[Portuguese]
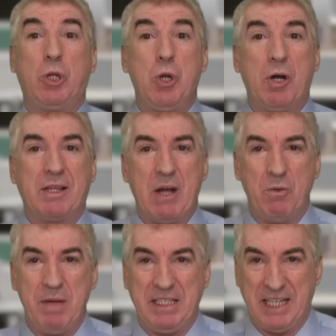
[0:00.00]

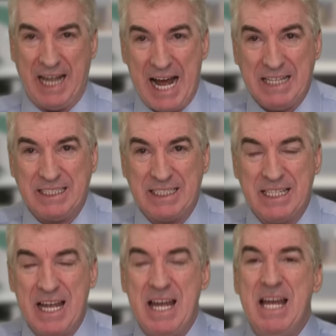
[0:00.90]
totalmente
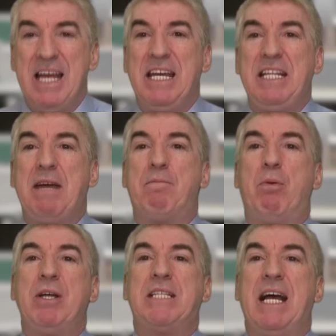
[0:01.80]
grátis e
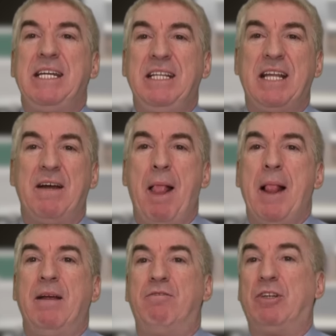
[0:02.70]
depois ainda
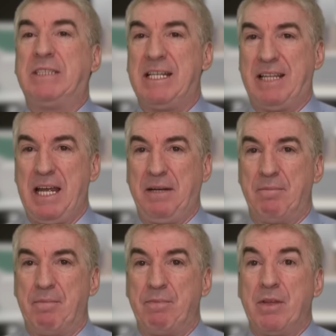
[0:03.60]
você tem
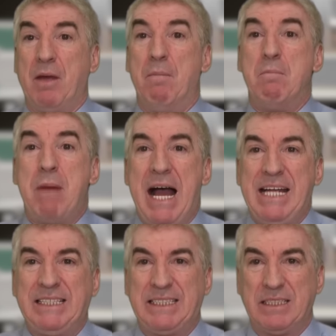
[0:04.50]

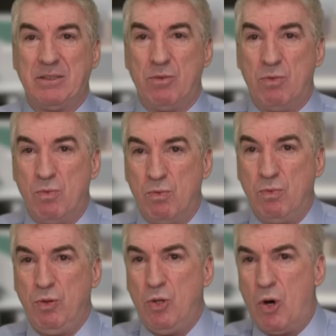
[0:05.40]
mais
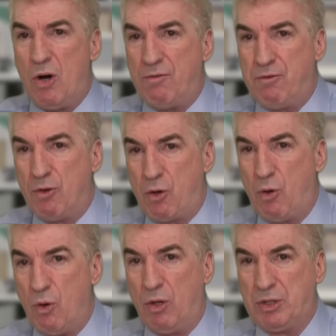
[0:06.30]
um novo
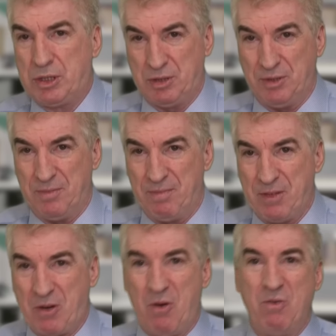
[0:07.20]
curso
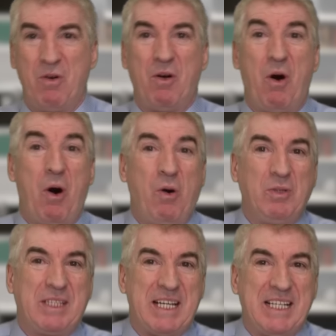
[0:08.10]
com
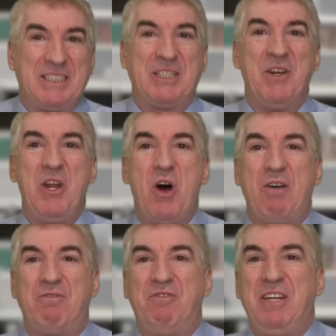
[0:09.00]
outras
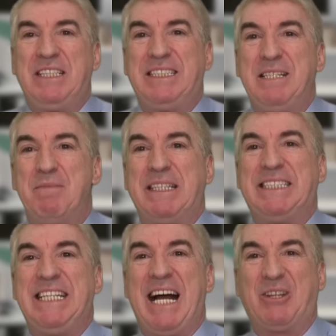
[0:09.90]

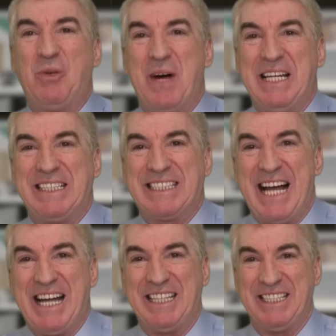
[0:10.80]
novíssimas e
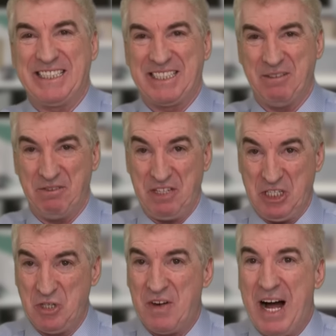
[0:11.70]
atualizadas
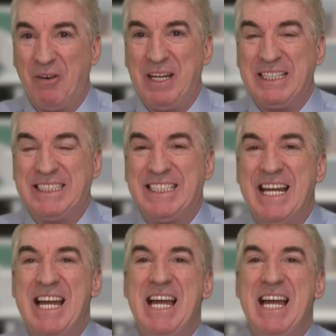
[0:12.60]
videoaulas,